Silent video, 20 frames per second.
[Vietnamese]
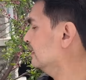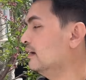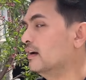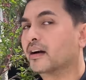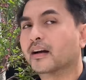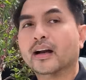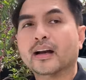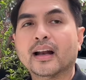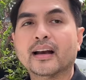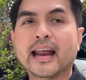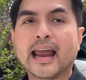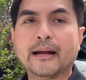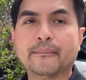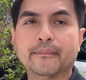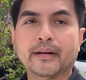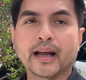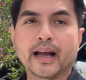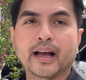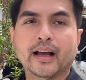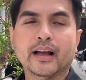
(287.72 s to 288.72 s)
rất là đẹp
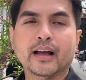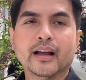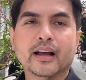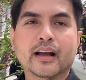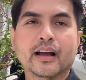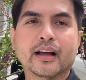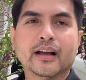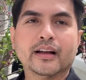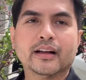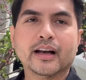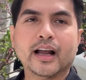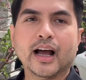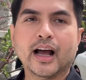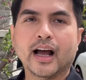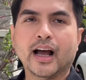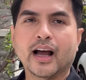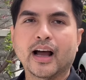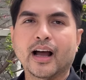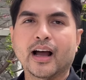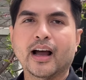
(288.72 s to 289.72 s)
ha.
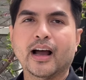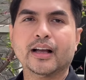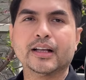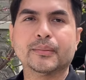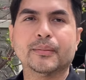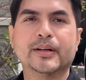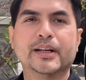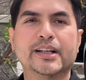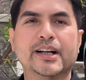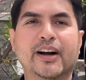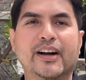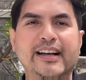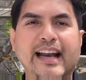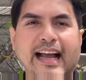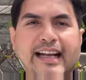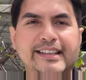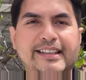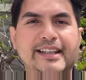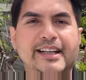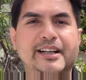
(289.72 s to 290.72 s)
Đó, thì mình coi
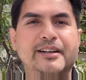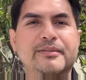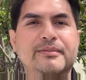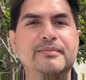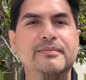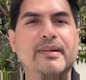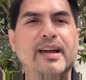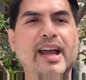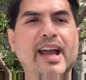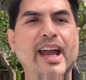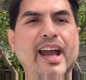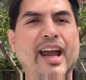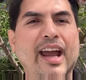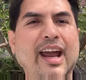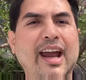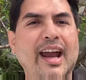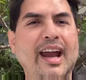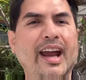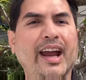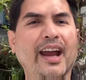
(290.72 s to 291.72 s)
đã chưa,
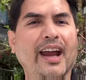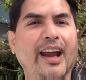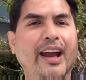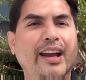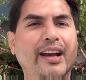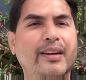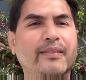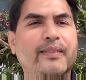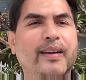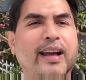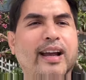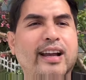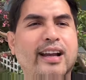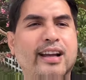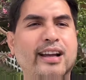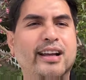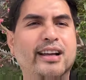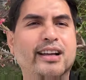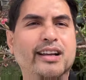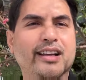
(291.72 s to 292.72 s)
mê mê
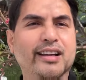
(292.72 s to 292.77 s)
ha.